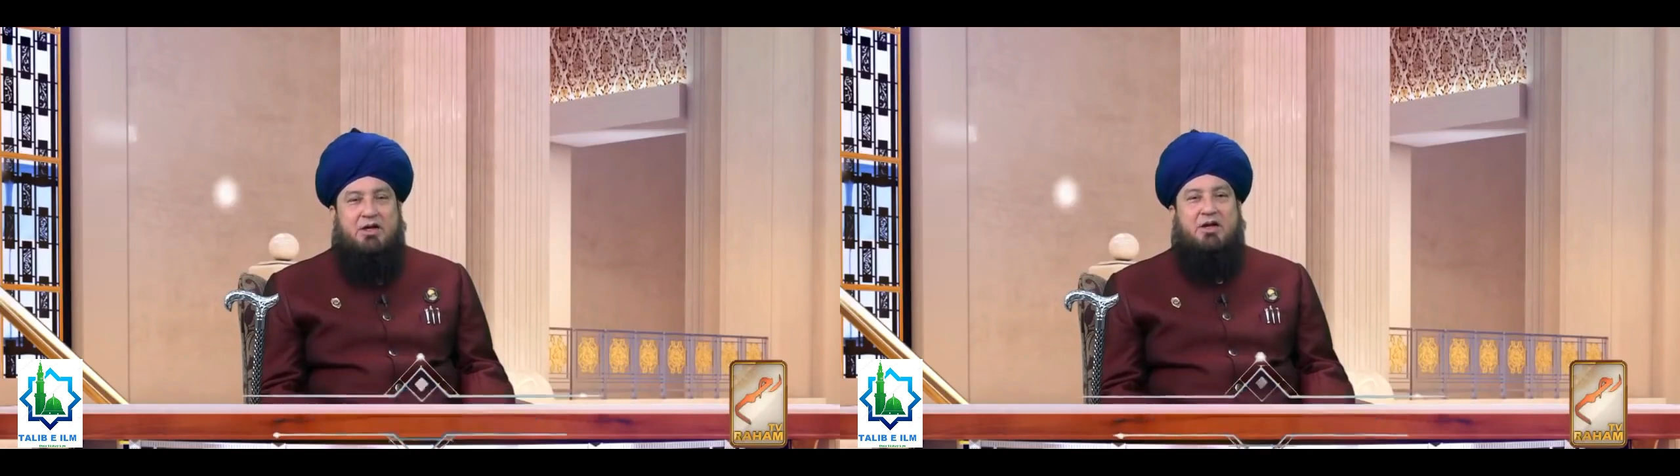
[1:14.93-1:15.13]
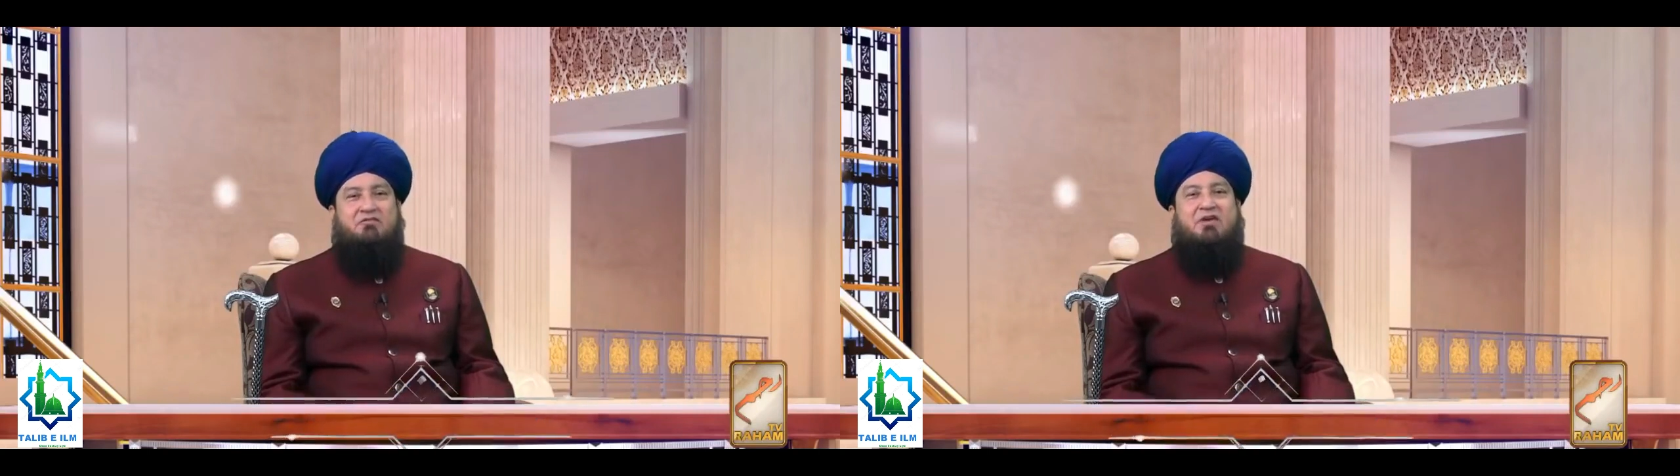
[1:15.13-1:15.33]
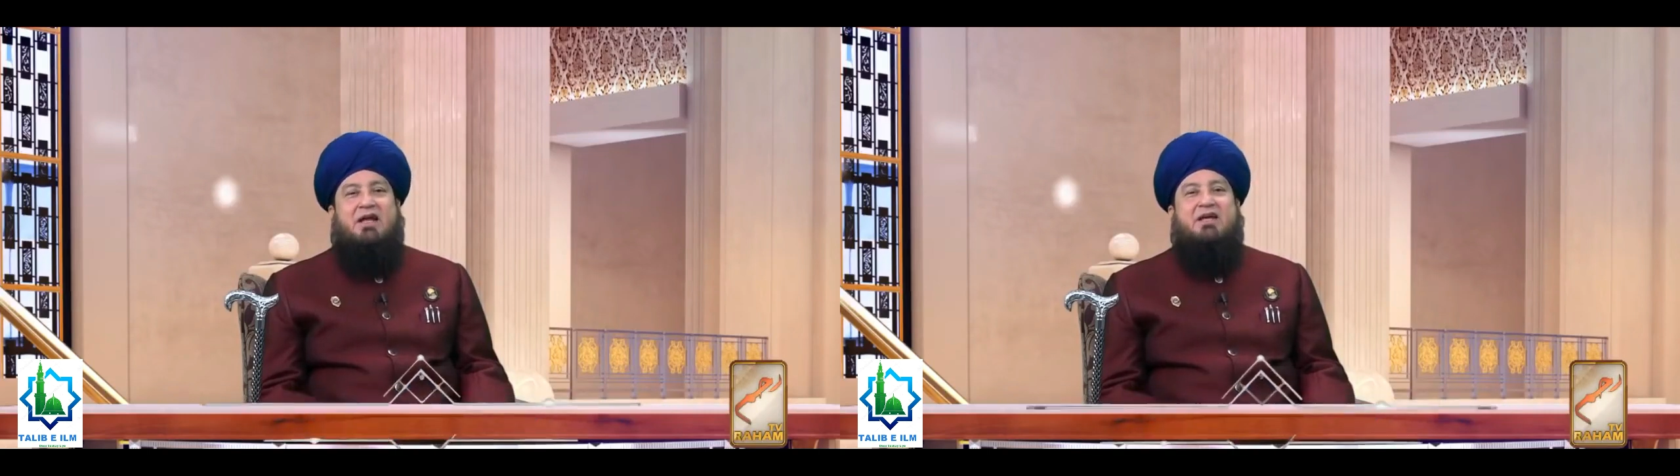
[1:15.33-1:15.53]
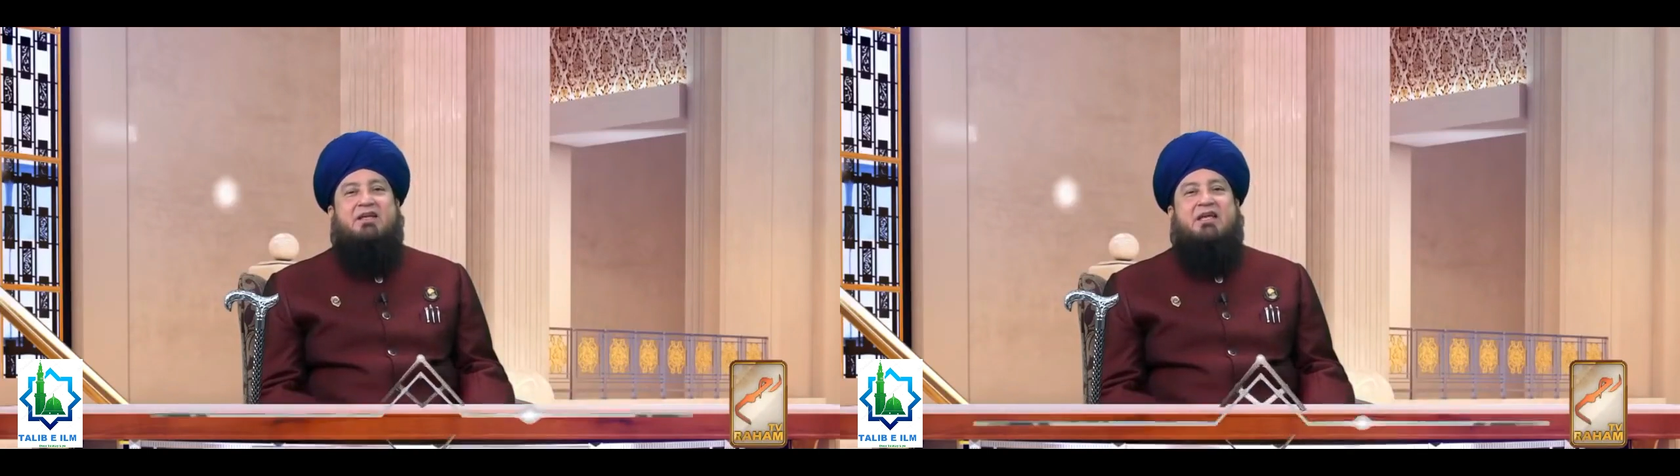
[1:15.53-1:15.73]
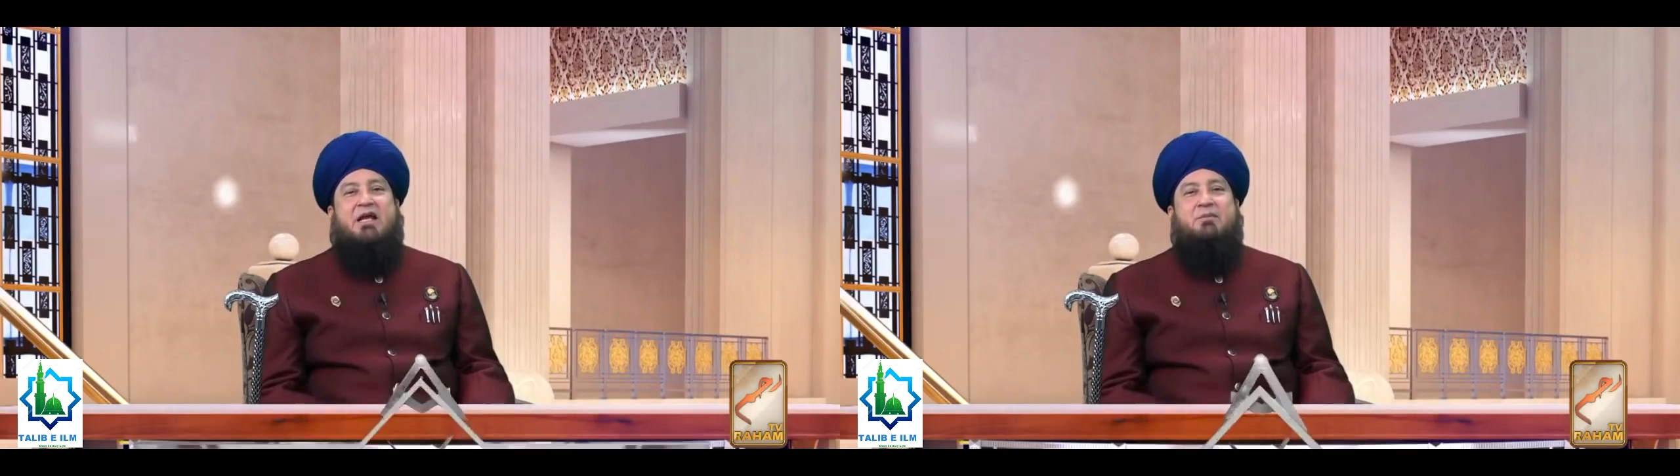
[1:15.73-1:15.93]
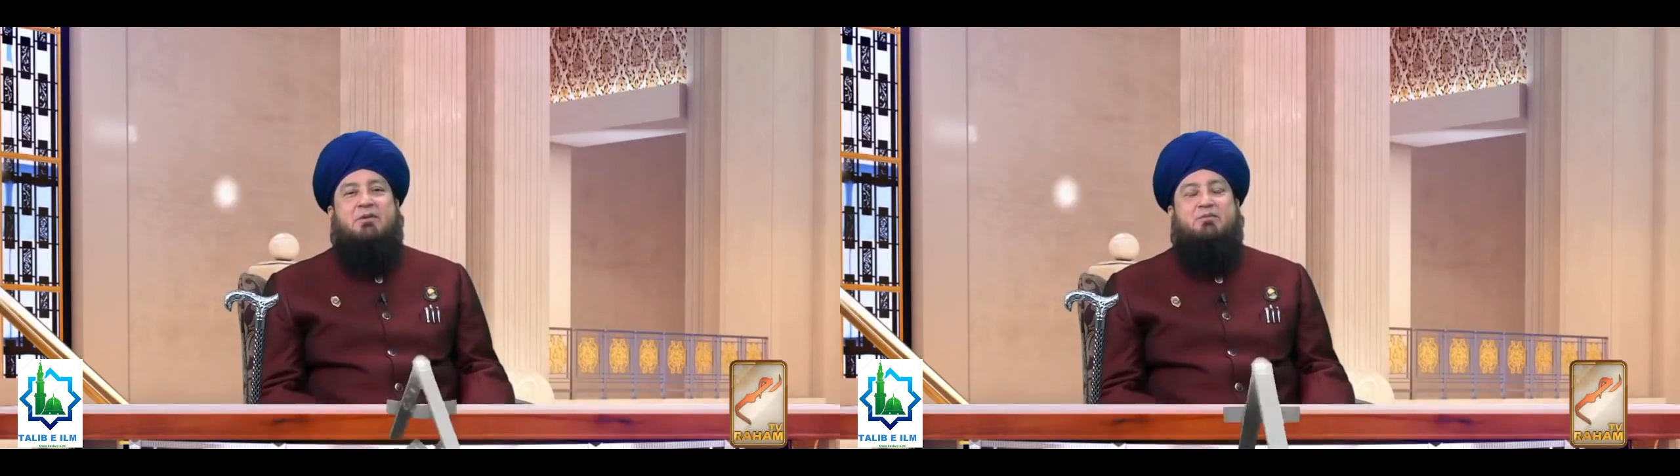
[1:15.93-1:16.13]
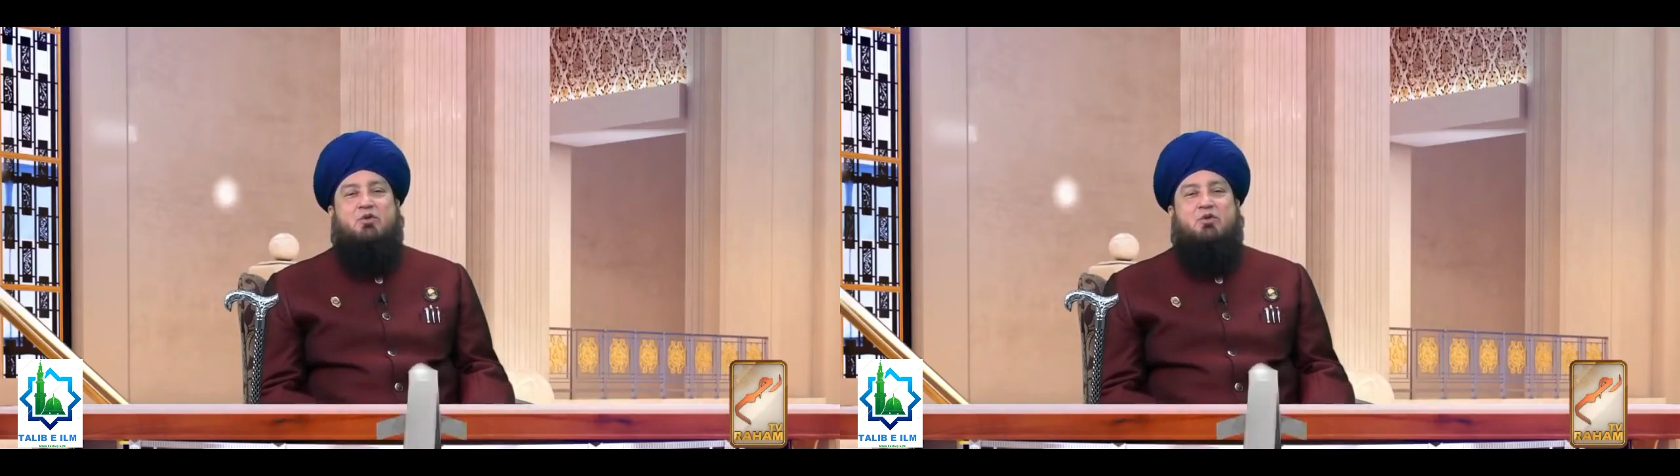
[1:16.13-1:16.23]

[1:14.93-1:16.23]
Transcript: और अव्वल आखिर ग्यारह मरत